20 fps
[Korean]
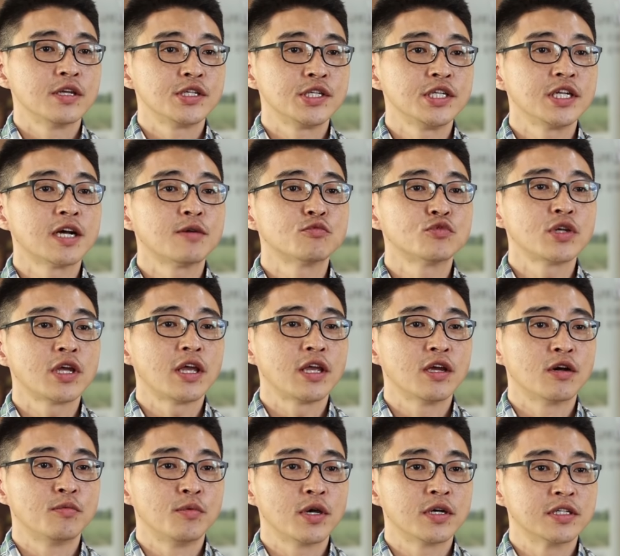시나무의
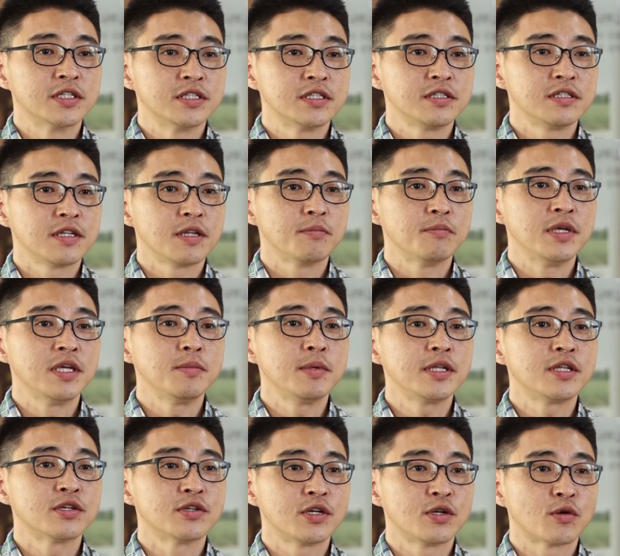영명은
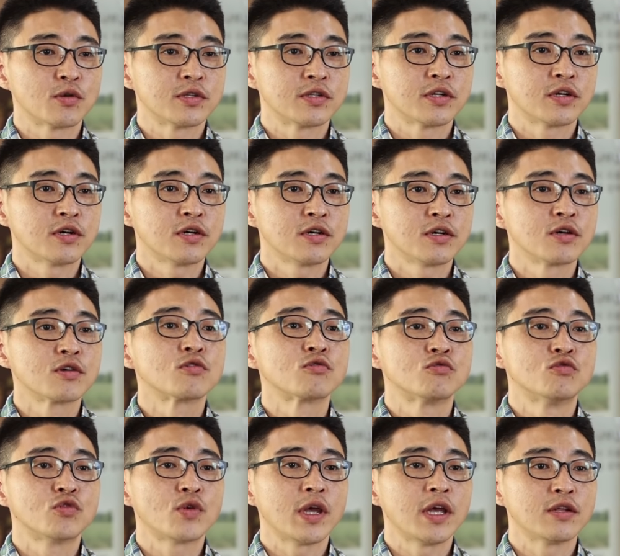비비트리로서
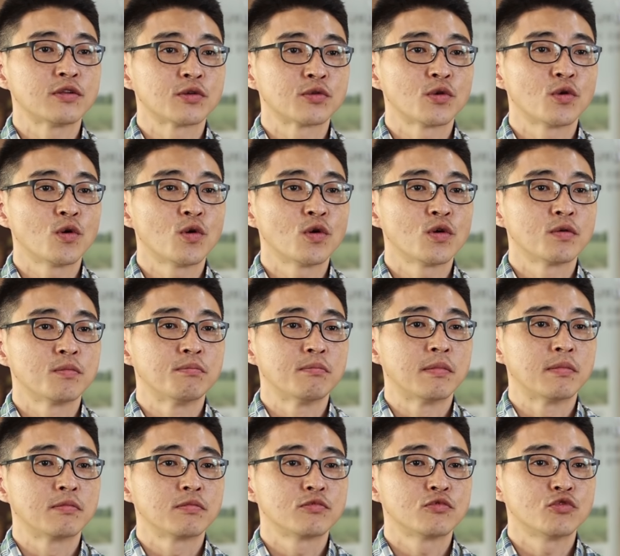북에서도
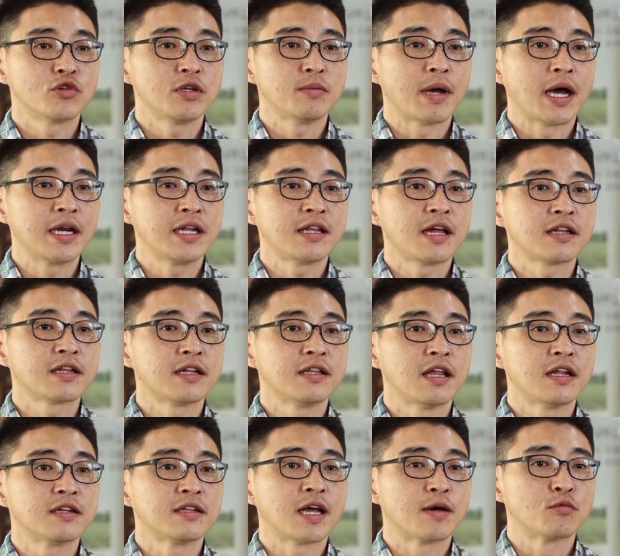꿀이 많이
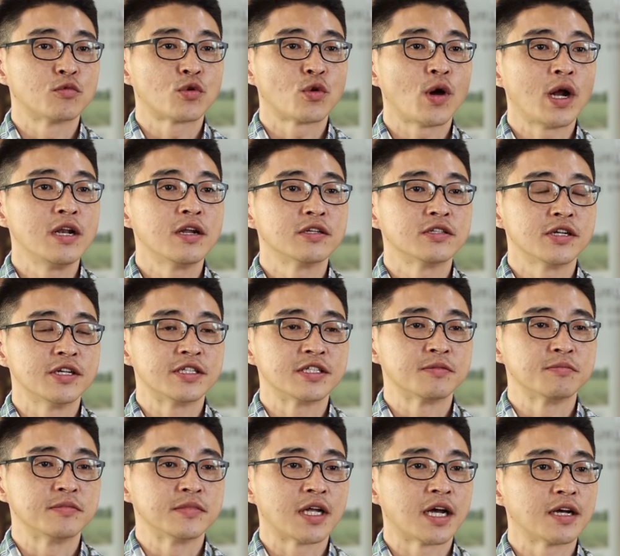생산되는 나무로 알려져
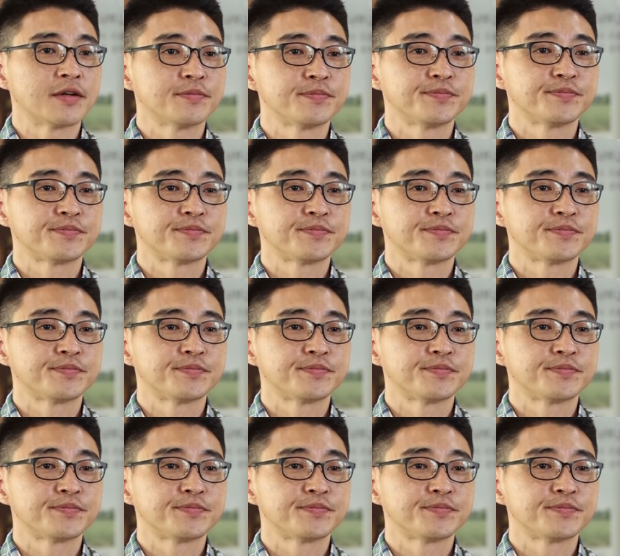있습니다.